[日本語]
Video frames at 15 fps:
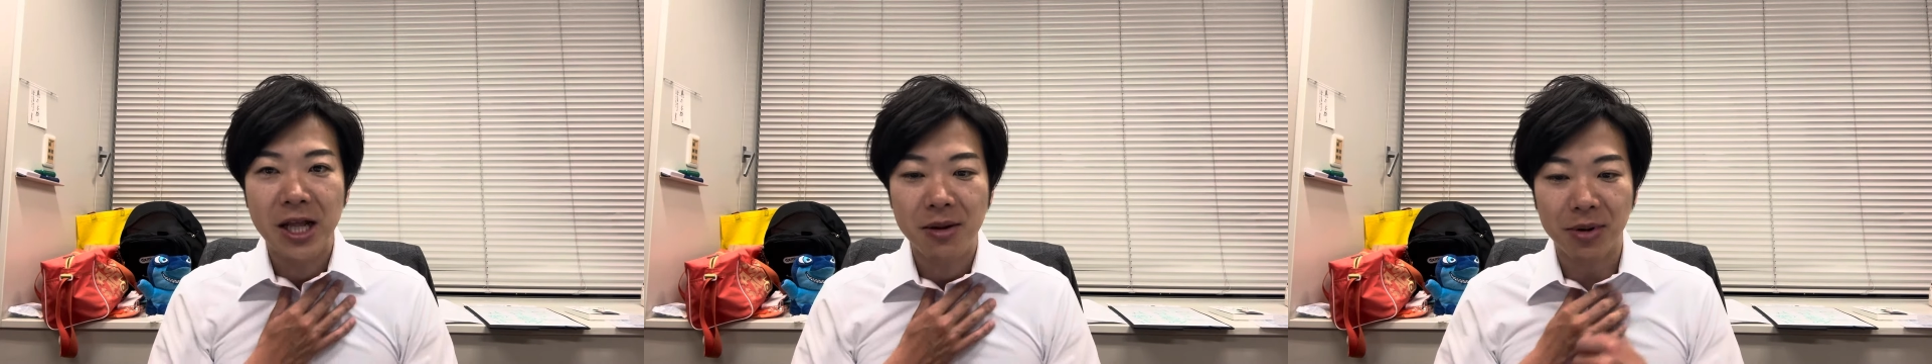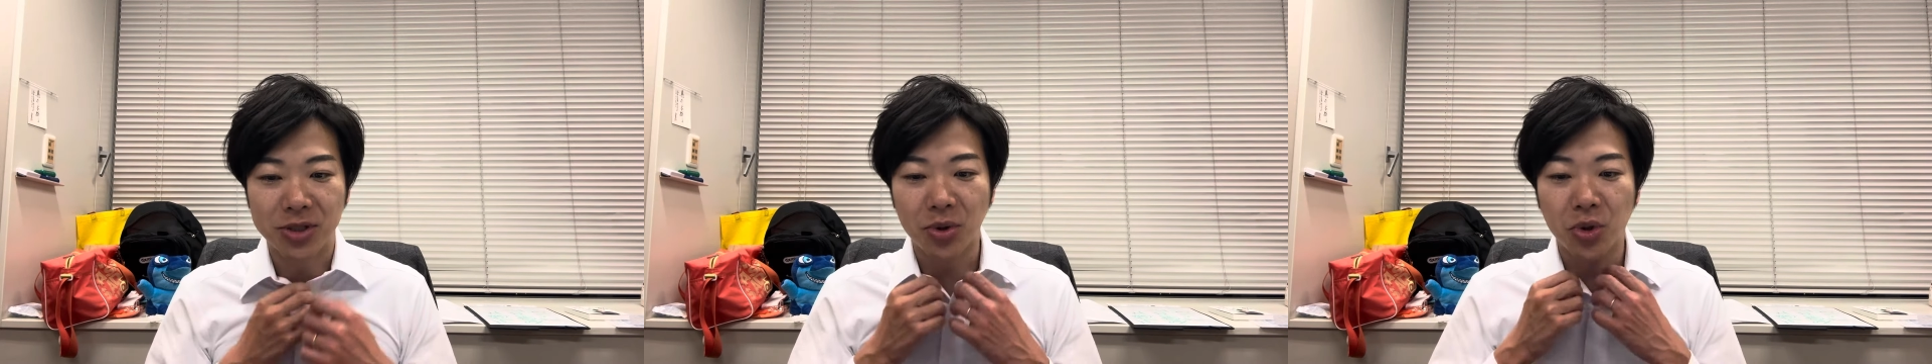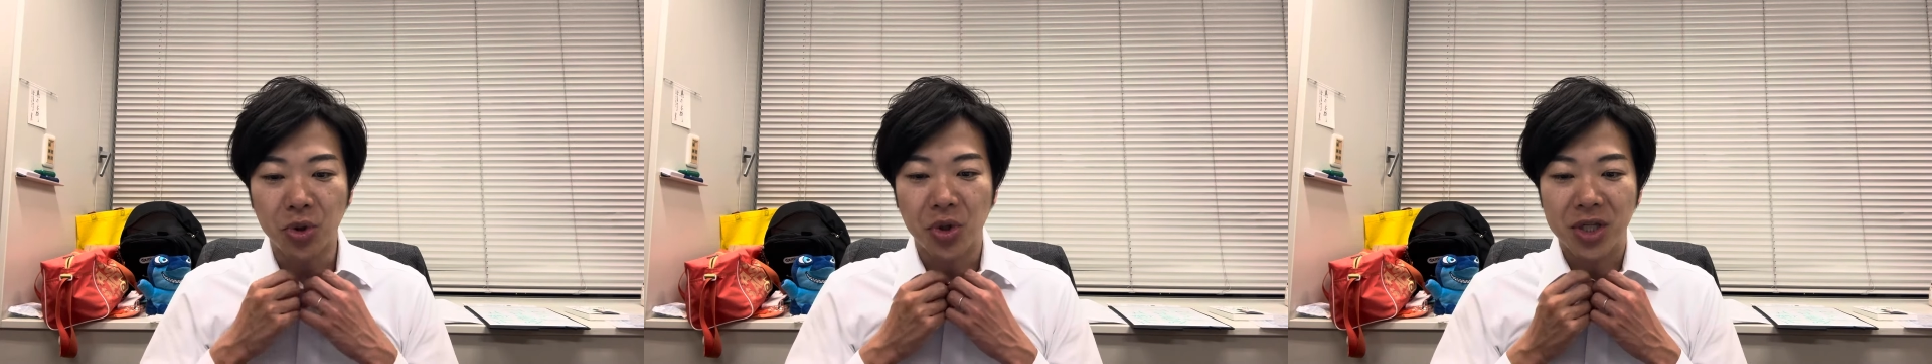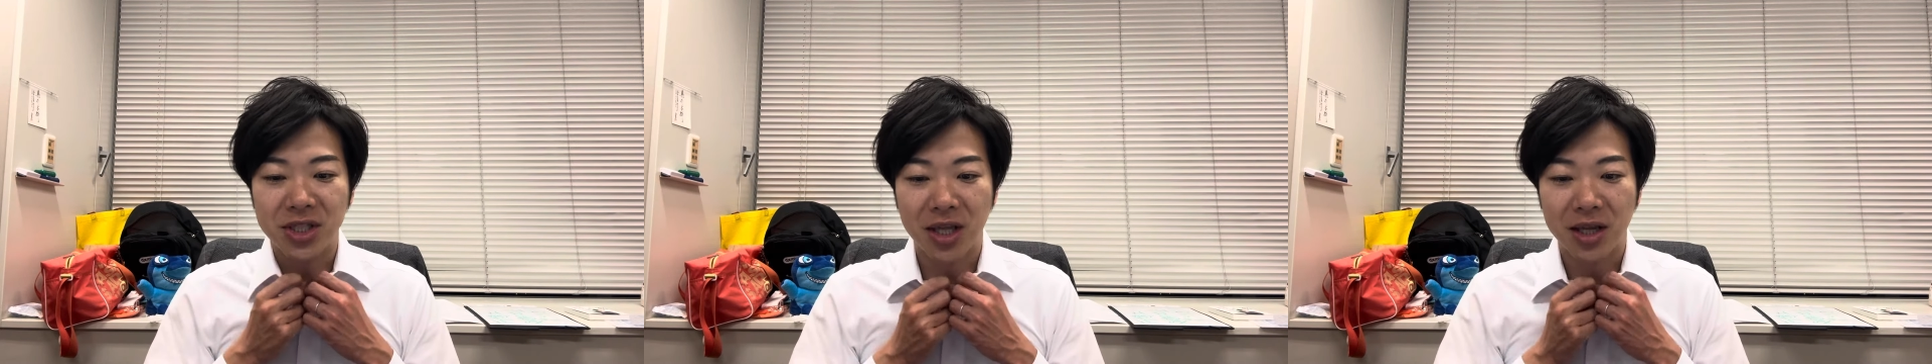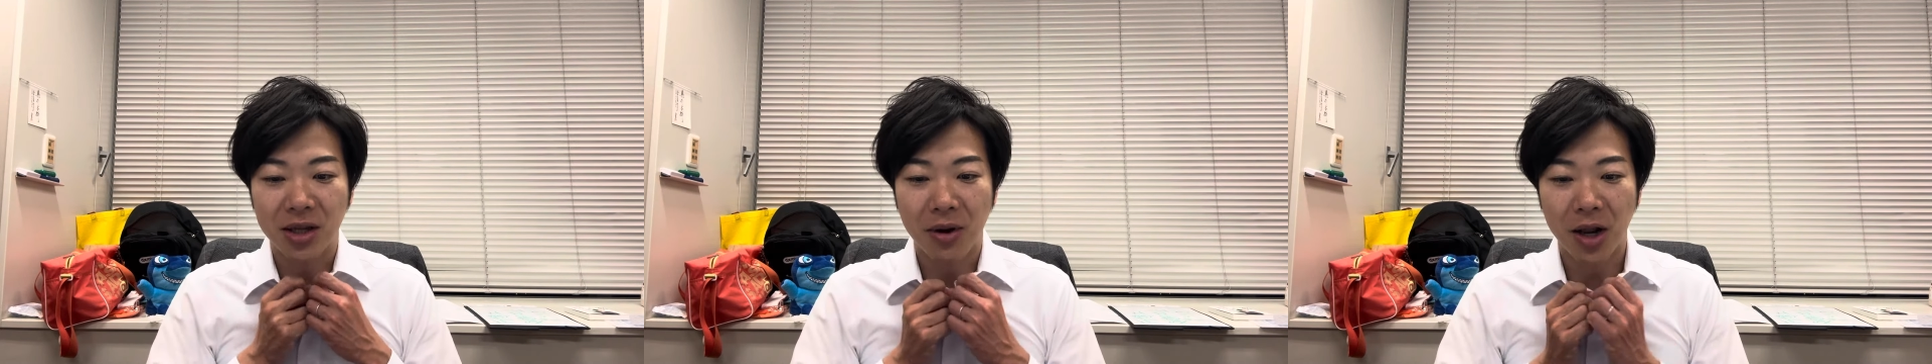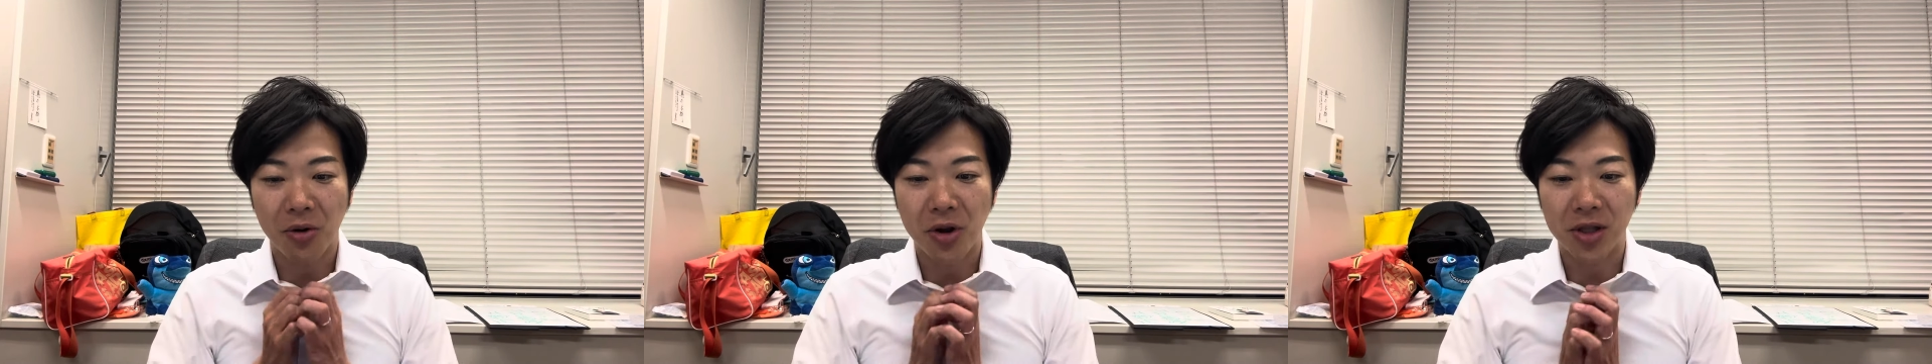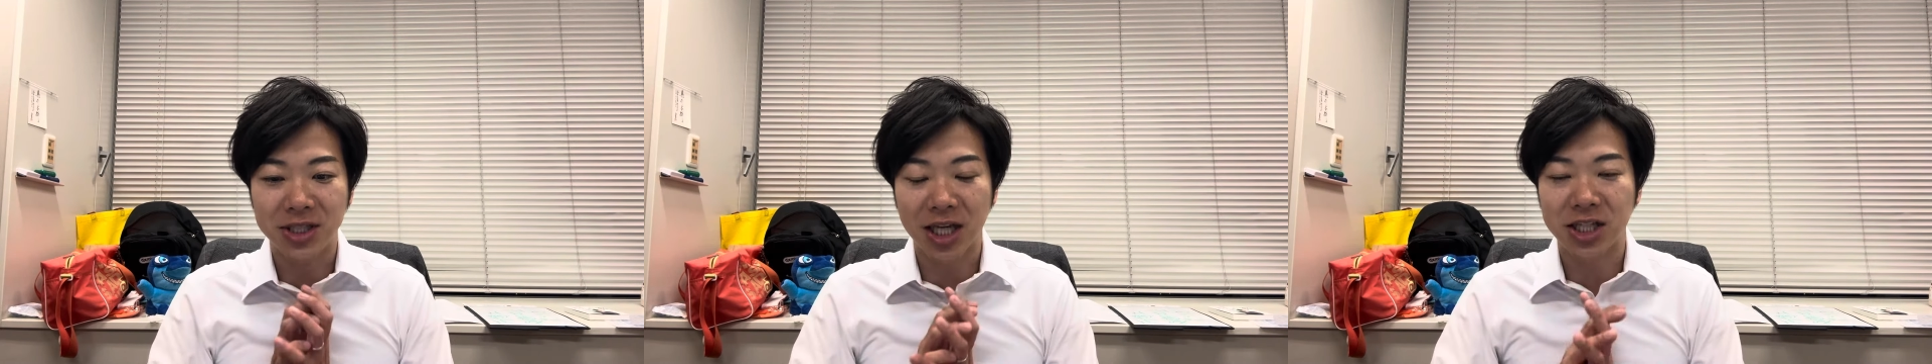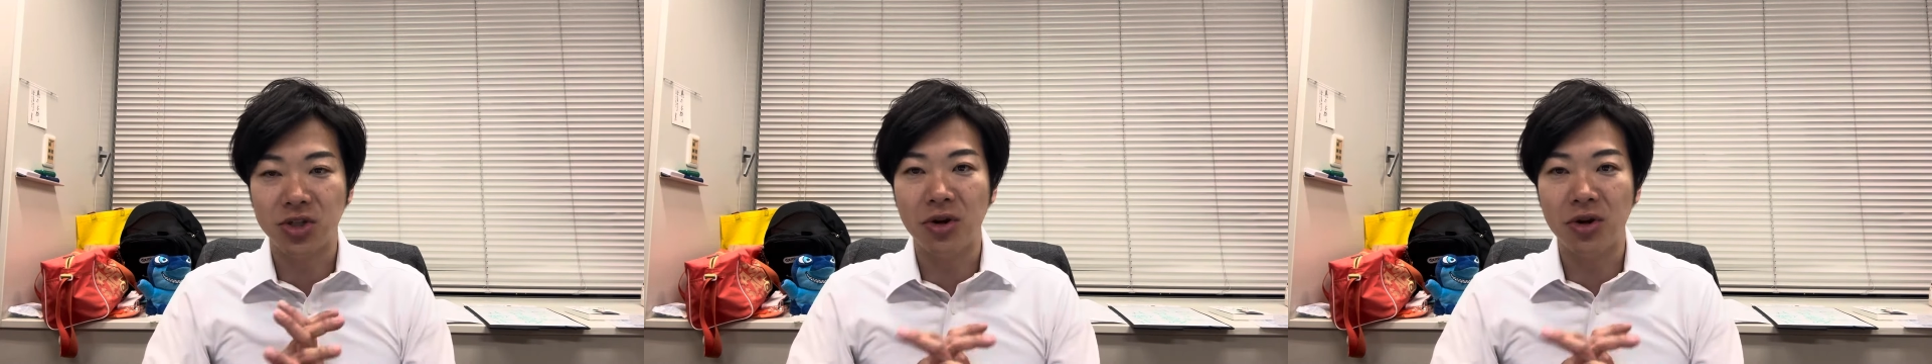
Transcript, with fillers: まあそういうことをですね、あの雑誌